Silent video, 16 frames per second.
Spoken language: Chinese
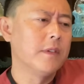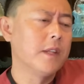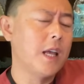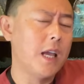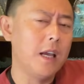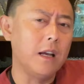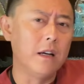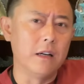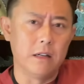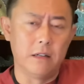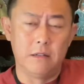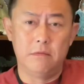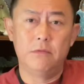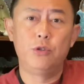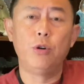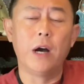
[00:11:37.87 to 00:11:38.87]
那
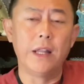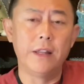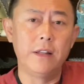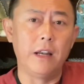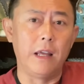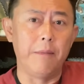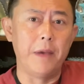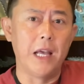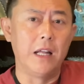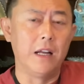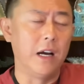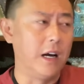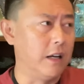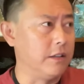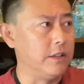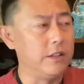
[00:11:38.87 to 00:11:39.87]
个圈子里面
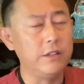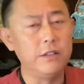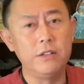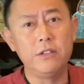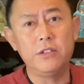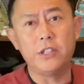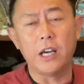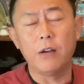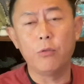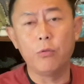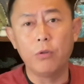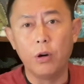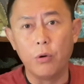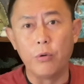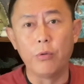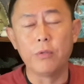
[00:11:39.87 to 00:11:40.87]
啊，你你前呼
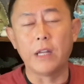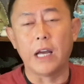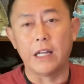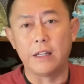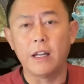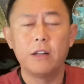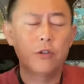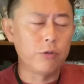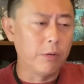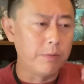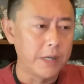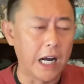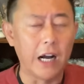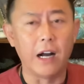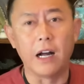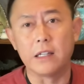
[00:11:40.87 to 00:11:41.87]
后拥的，咱说不
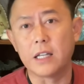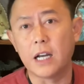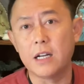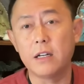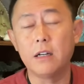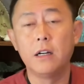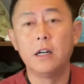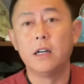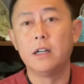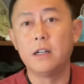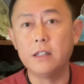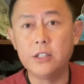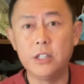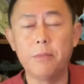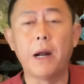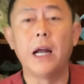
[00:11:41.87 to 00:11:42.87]
上啊。但是
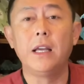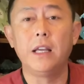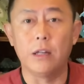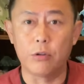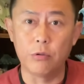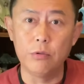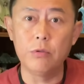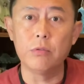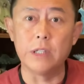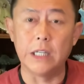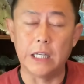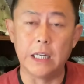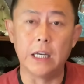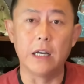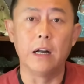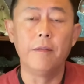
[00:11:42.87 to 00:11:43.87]
人起码也尊重
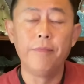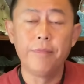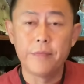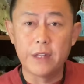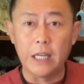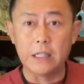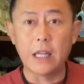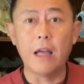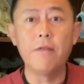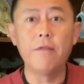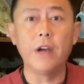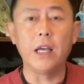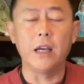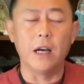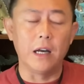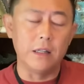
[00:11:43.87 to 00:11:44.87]
你这个在单
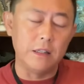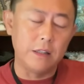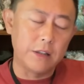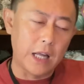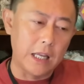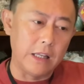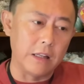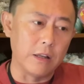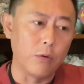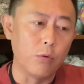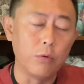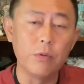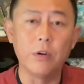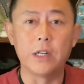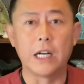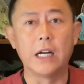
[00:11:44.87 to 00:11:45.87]
位啊，你在你的
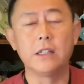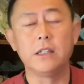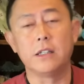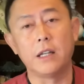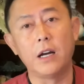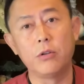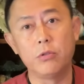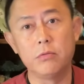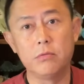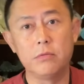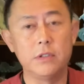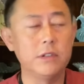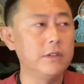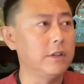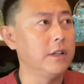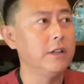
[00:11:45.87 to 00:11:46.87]
工作场景当
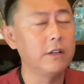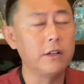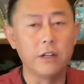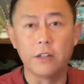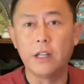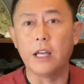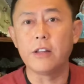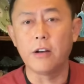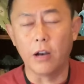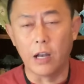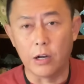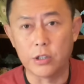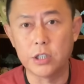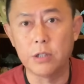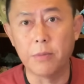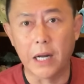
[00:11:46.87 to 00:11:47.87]
中，人家可能也叫
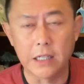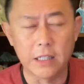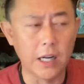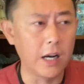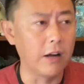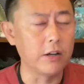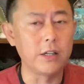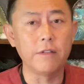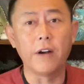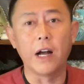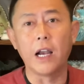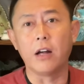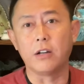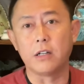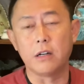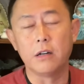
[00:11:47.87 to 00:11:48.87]
老师吧，张老师、王
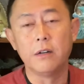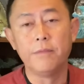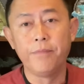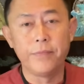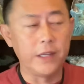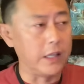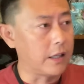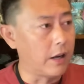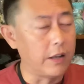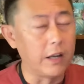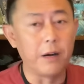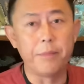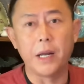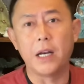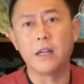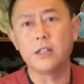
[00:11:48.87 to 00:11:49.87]
老师，你到那
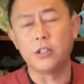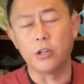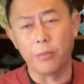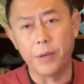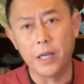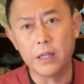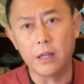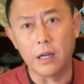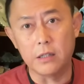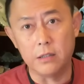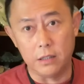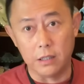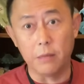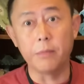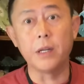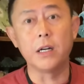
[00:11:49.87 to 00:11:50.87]
儿变成一个小兵子，
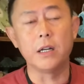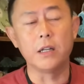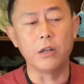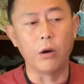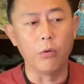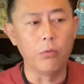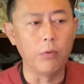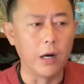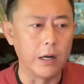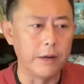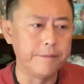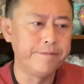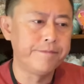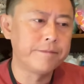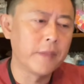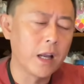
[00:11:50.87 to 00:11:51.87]
你能不能认头啊？
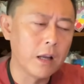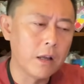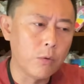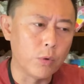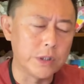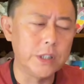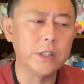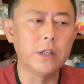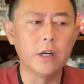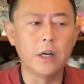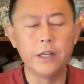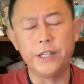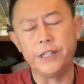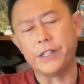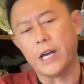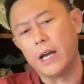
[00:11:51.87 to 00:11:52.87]
我记得
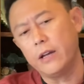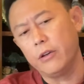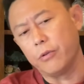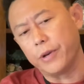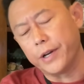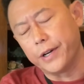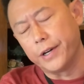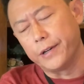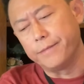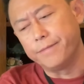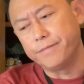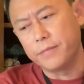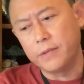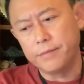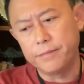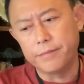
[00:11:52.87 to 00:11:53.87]
以前有一个
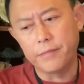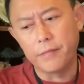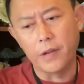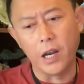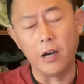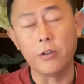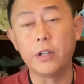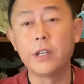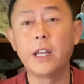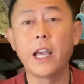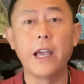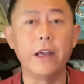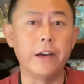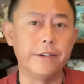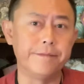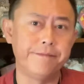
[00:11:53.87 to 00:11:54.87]
老的
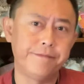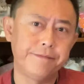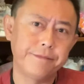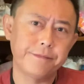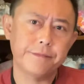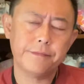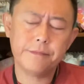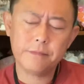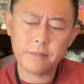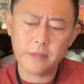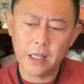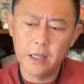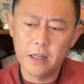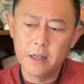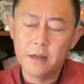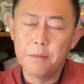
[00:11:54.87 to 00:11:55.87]
电影《
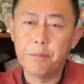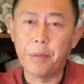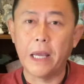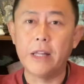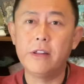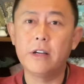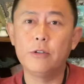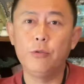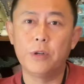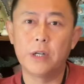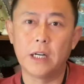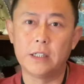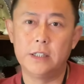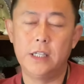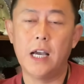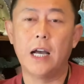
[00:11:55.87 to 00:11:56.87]
北京遇
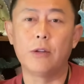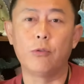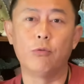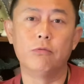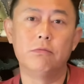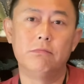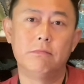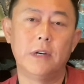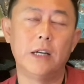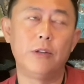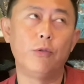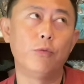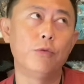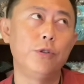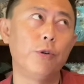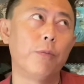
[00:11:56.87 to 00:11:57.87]
上西雅图》啊，就
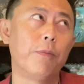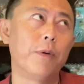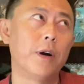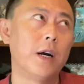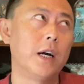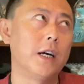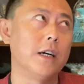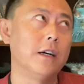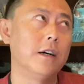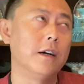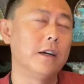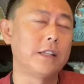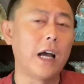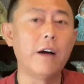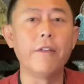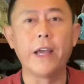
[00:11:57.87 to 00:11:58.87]
吴秀波和
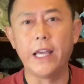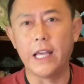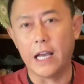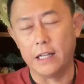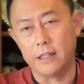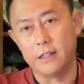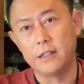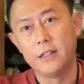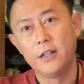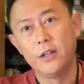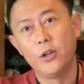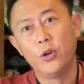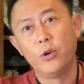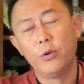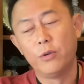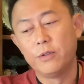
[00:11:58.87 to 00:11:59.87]
汤唯演的。
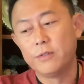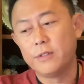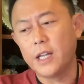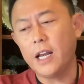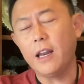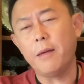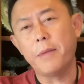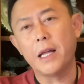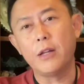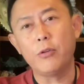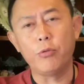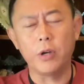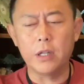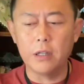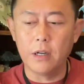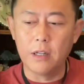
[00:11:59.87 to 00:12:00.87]
那里面的
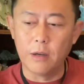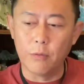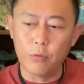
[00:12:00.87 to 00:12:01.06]
角色呢？